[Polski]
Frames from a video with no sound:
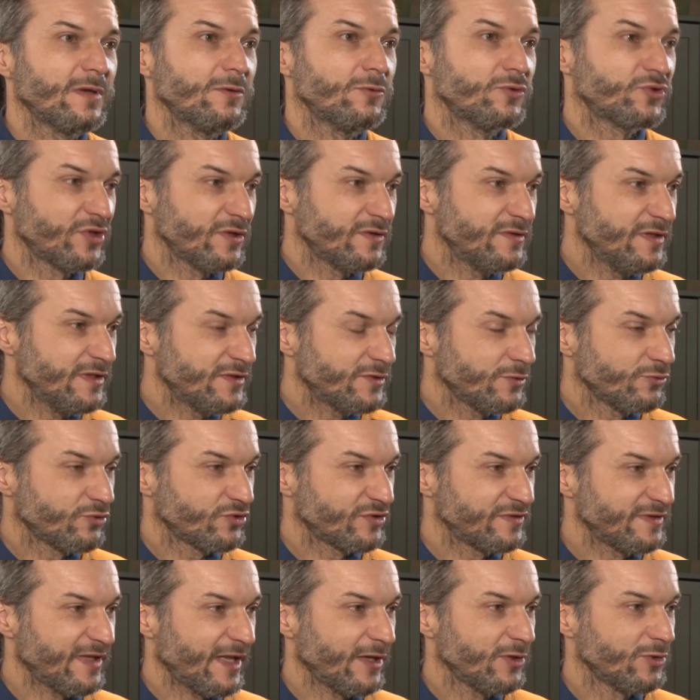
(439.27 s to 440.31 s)
Urzędnicy
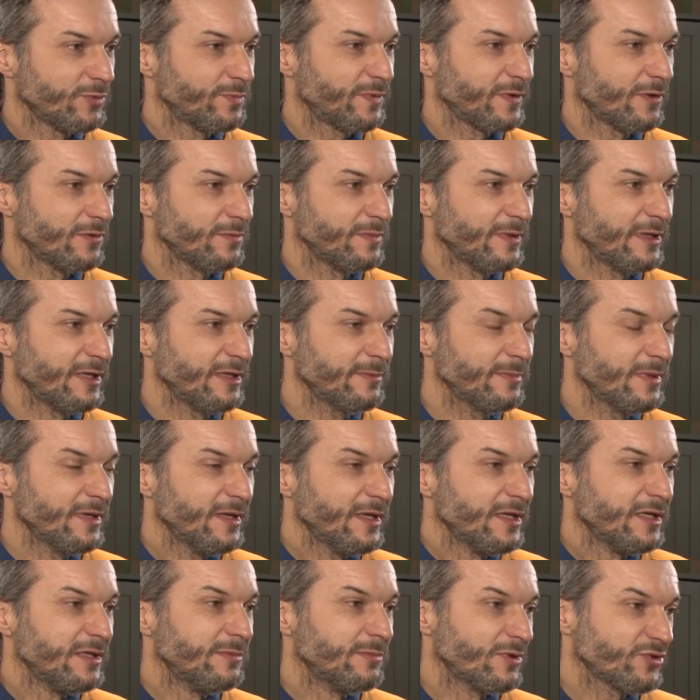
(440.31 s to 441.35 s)
już znają problem
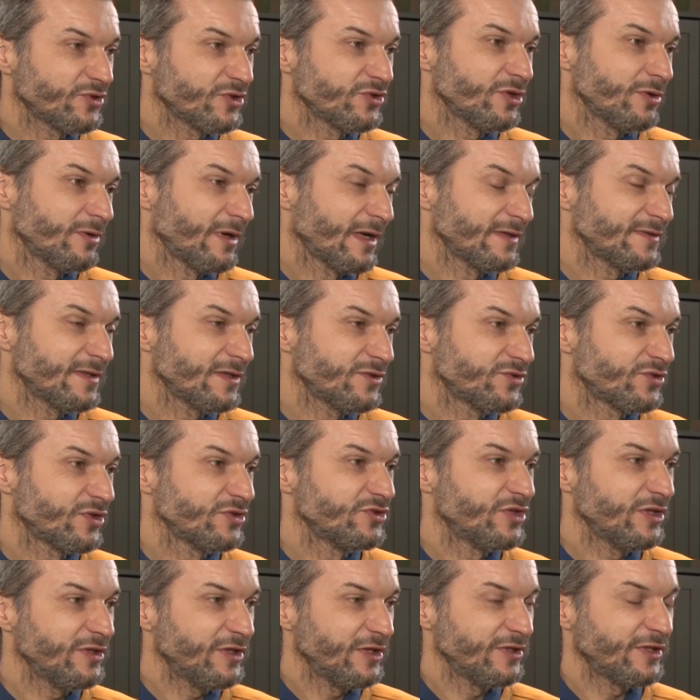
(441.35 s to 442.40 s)
i może się okazać, że
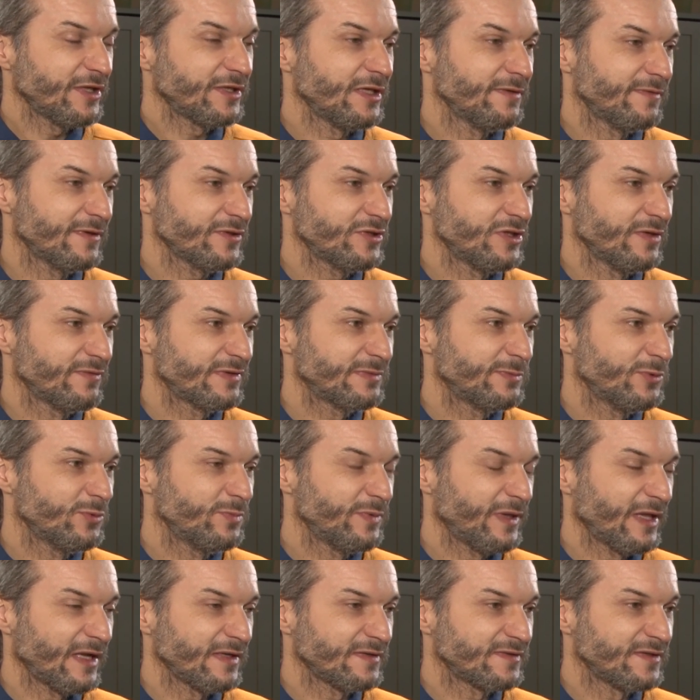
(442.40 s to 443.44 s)
dzięki takiej właśnie
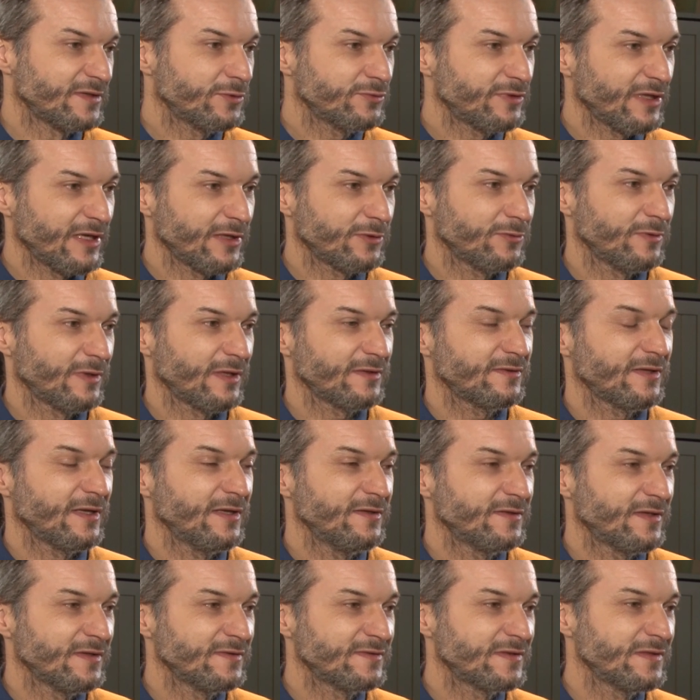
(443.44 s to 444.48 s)
współpracy, tutaj akurat
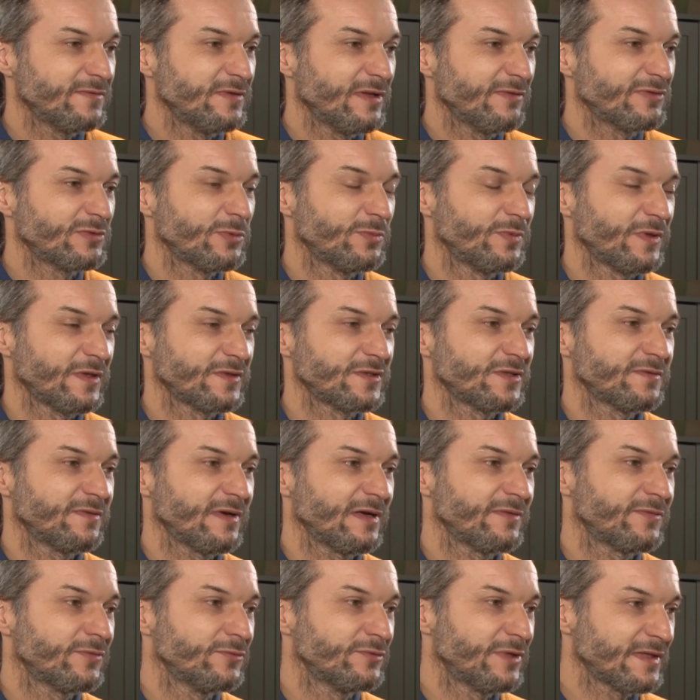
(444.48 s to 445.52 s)
najintensywniej
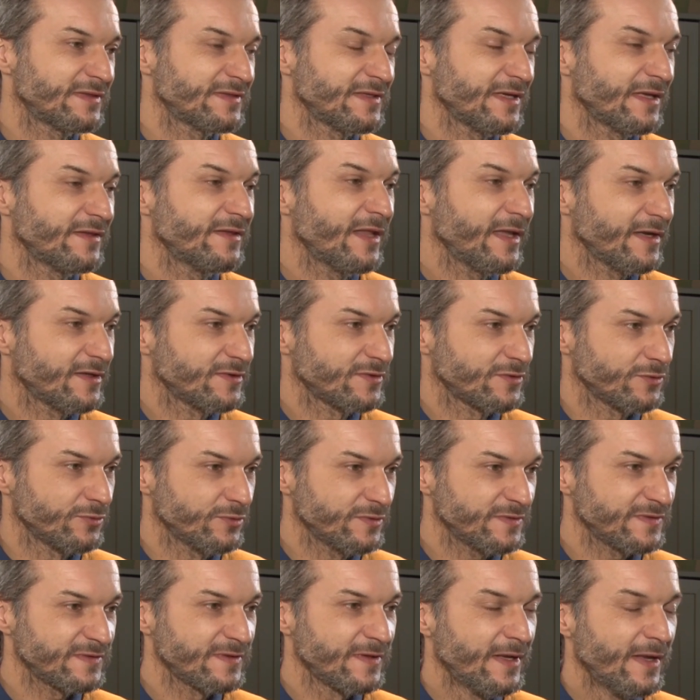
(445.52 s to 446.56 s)
współpracowała Fundacja
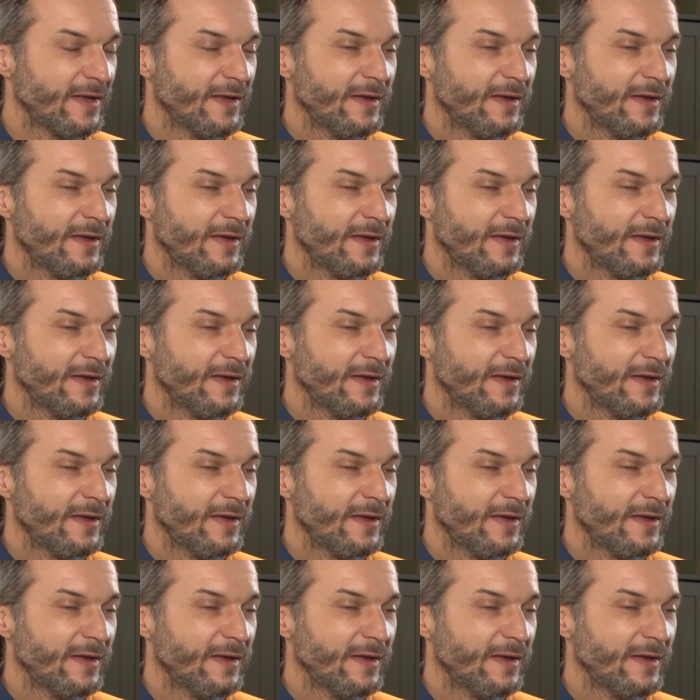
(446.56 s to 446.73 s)
Nexus,